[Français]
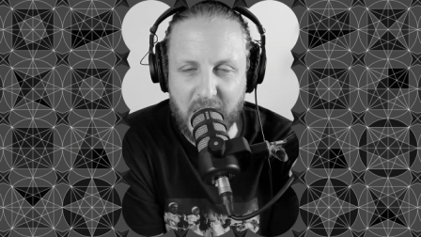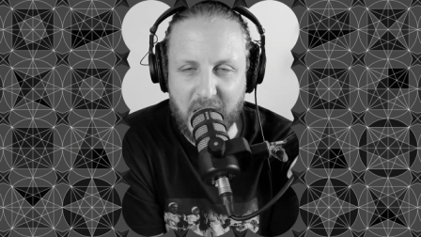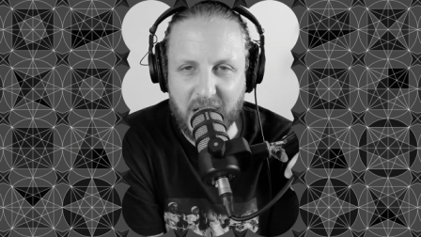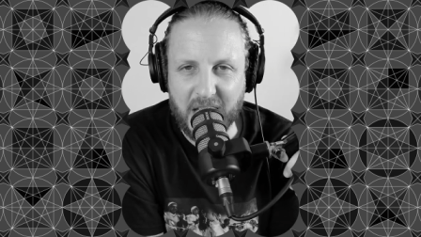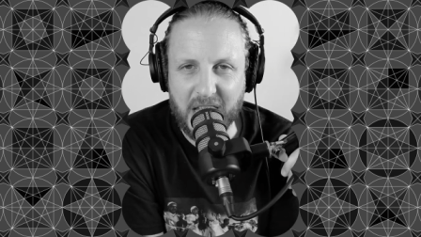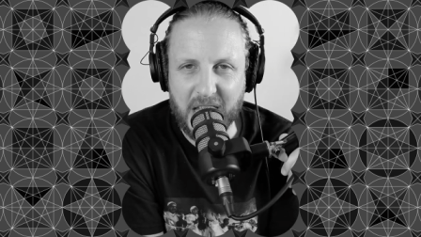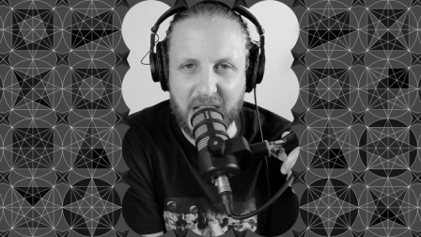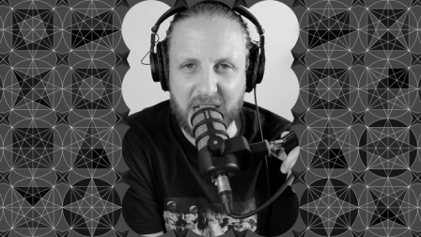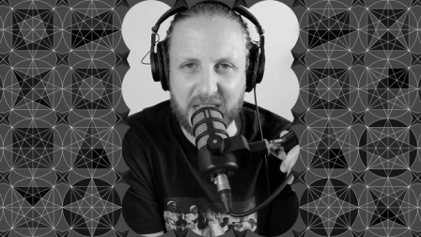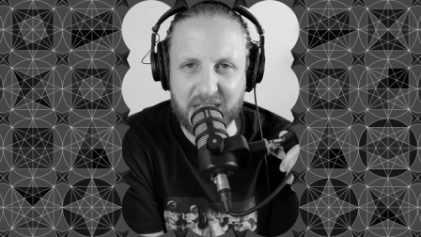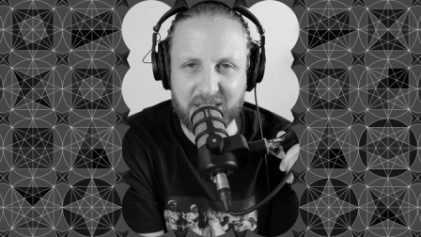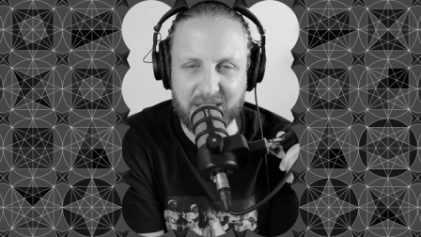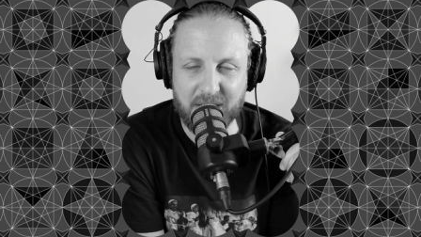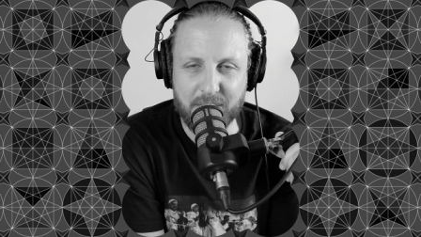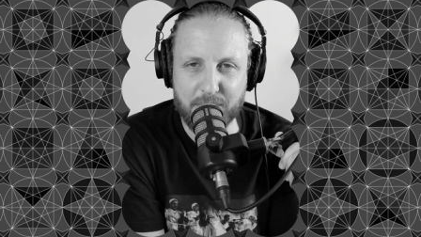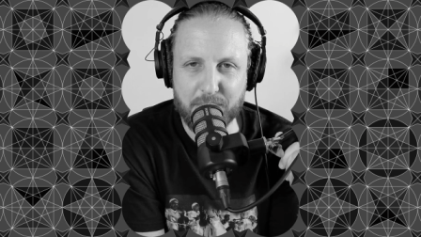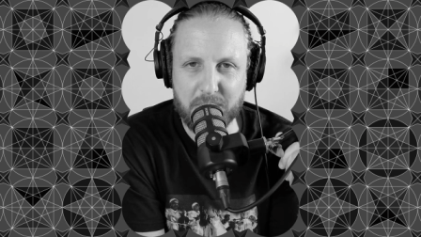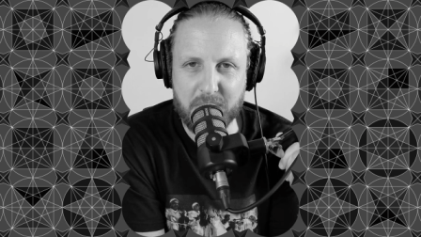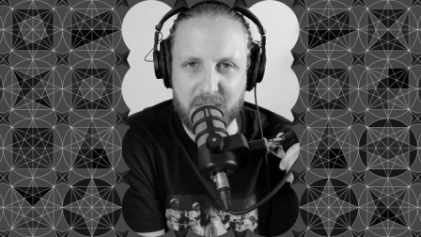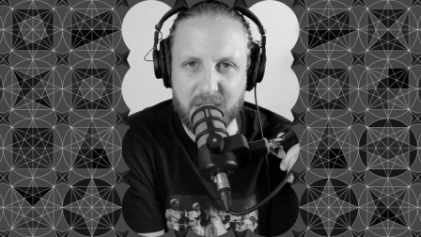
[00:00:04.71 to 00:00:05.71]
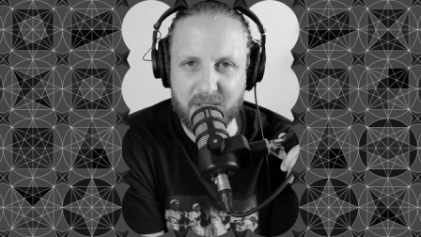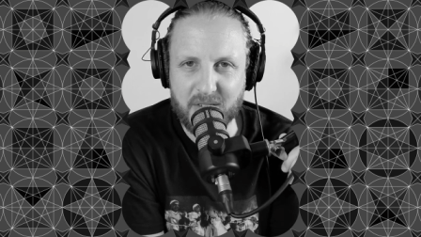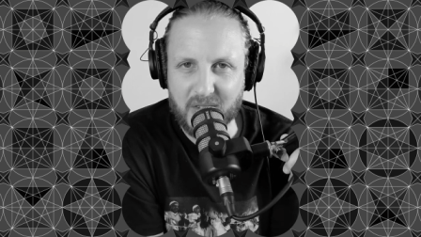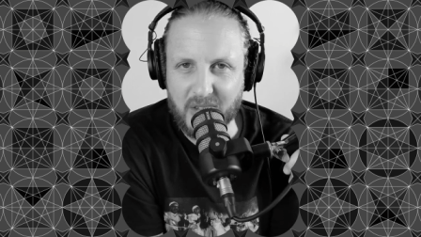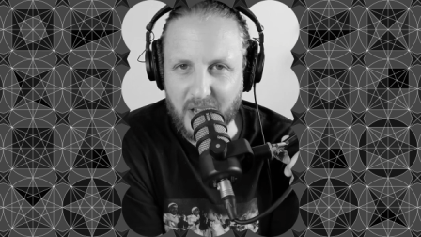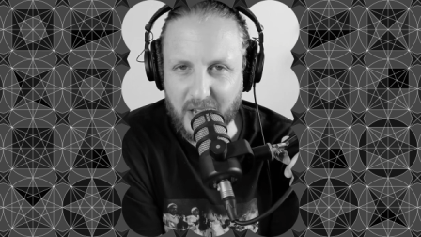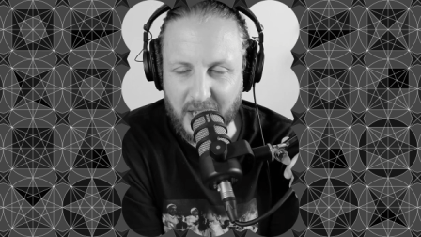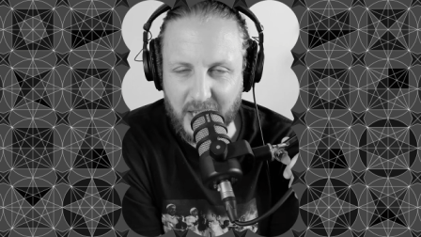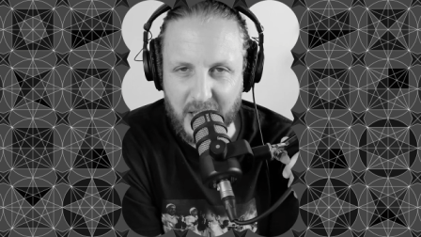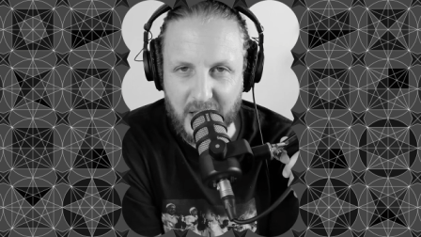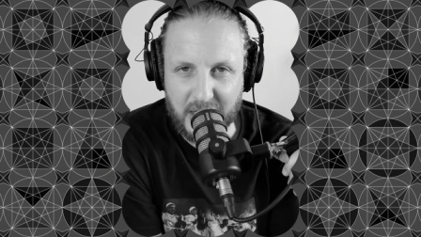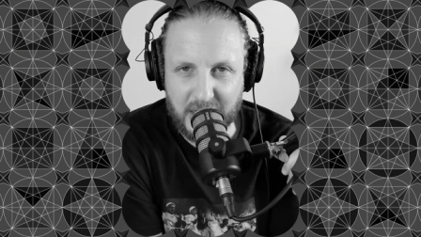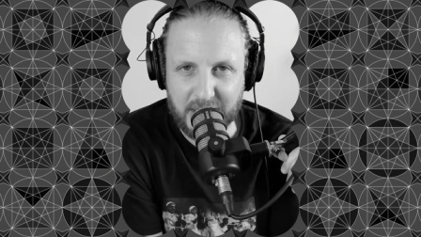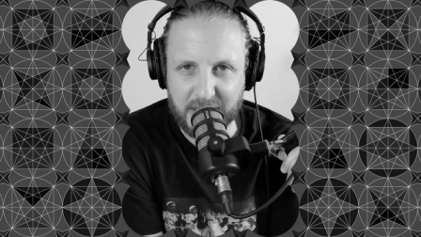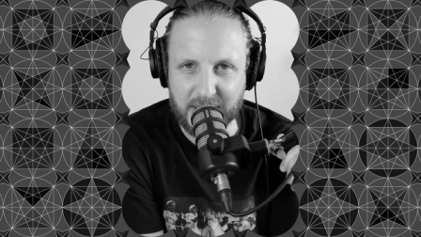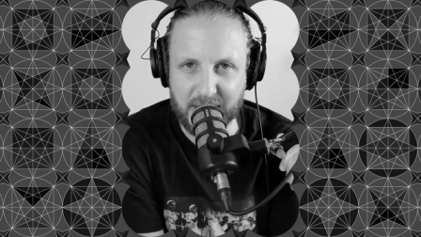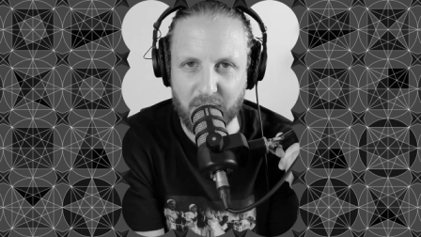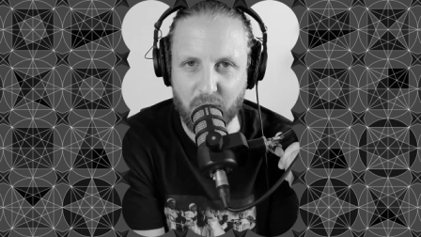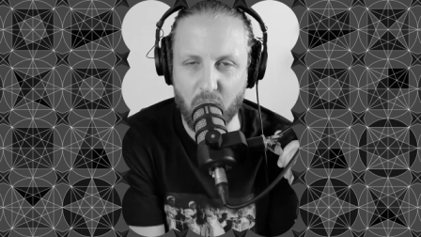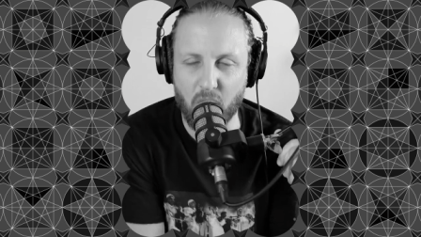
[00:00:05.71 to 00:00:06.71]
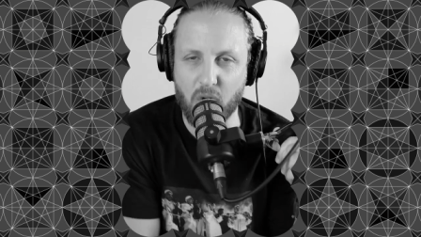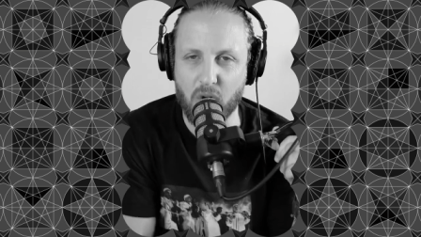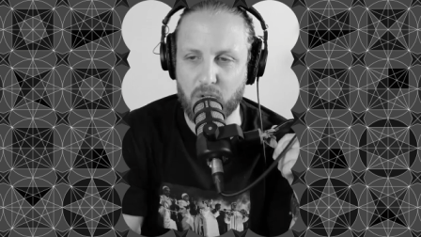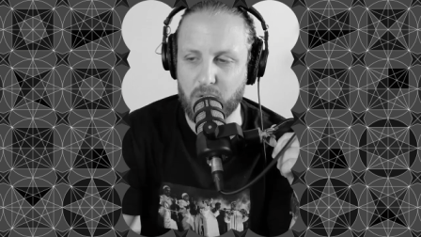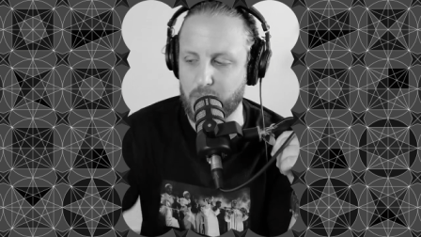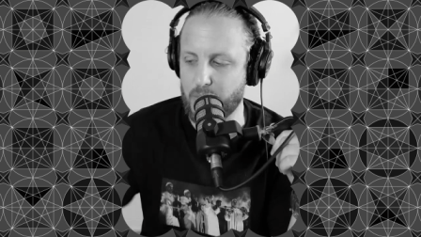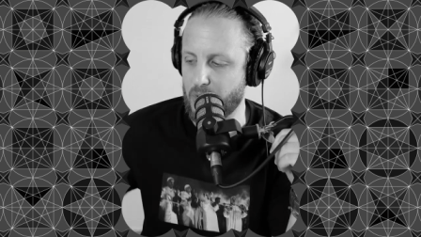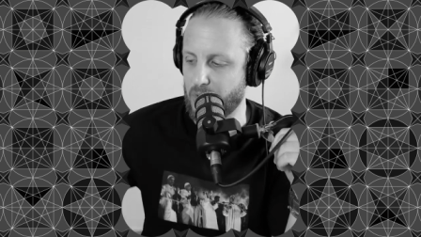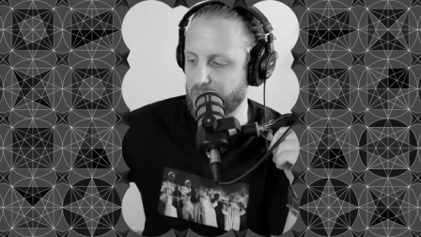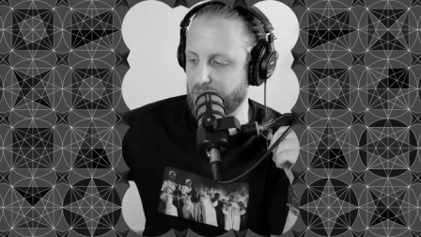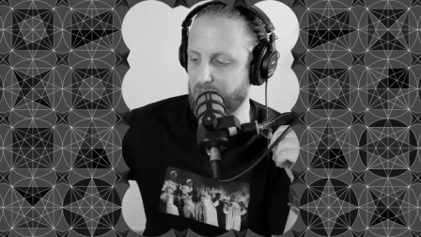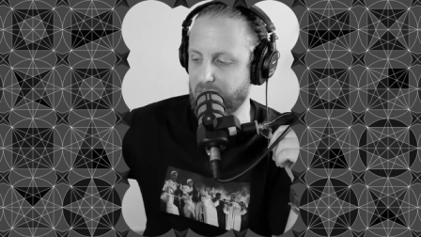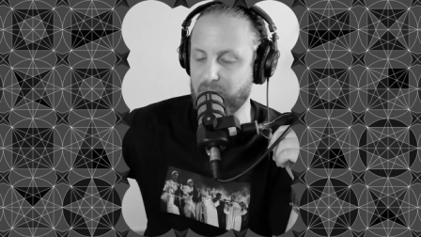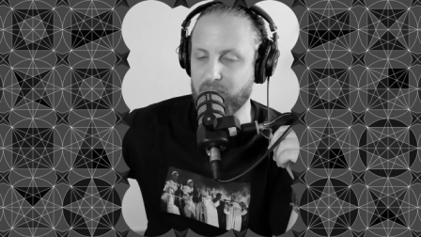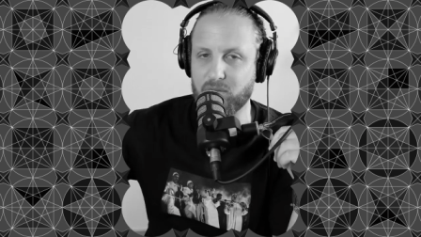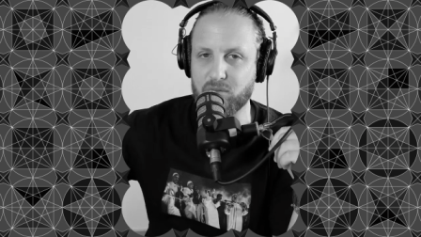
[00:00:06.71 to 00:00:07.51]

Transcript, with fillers: à réalité mixte, à réalité augmentée.